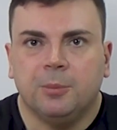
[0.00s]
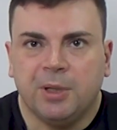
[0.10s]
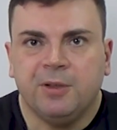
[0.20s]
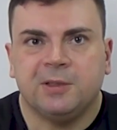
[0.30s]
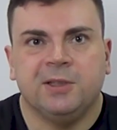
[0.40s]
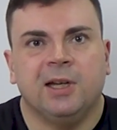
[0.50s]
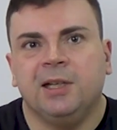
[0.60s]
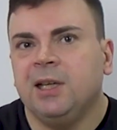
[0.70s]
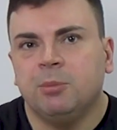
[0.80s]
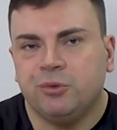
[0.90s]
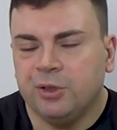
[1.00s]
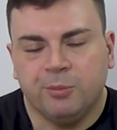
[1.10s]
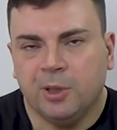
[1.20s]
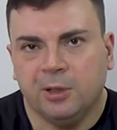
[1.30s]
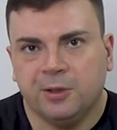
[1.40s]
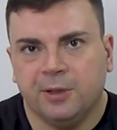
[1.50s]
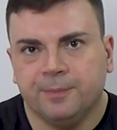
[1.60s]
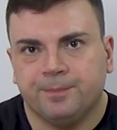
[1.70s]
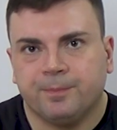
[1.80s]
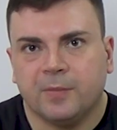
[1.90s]
Поверьте, они обычно не в порядке.
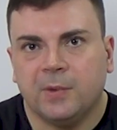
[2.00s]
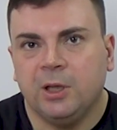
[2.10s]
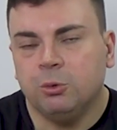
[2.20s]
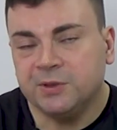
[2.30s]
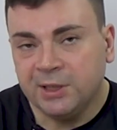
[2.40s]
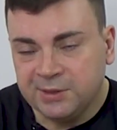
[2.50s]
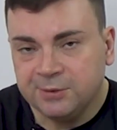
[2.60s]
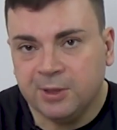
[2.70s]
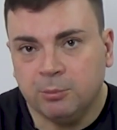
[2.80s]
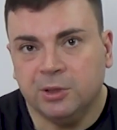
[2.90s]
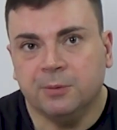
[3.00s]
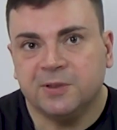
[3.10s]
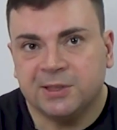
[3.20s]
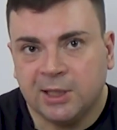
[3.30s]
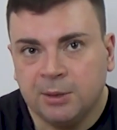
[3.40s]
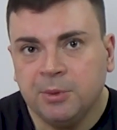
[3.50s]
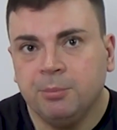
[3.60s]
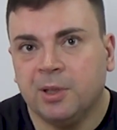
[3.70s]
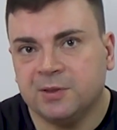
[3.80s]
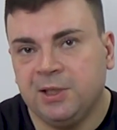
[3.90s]
И узнаете вы об этом в самый
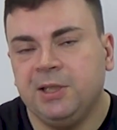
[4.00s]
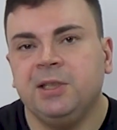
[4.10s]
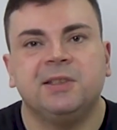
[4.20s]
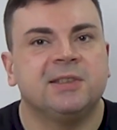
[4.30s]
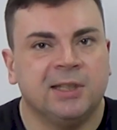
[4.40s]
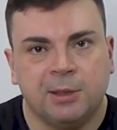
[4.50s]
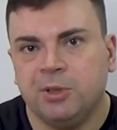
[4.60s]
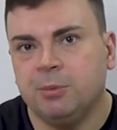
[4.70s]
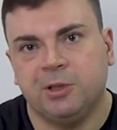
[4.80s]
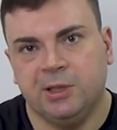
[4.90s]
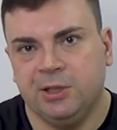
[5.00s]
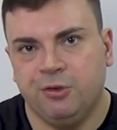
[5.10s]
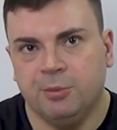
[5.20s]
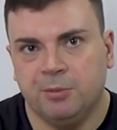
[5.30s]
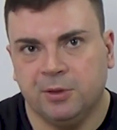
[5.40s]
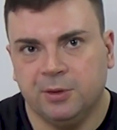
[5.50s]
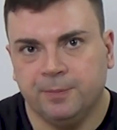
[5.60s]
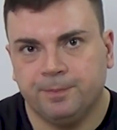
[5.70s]
последний, самый неподходящий момент.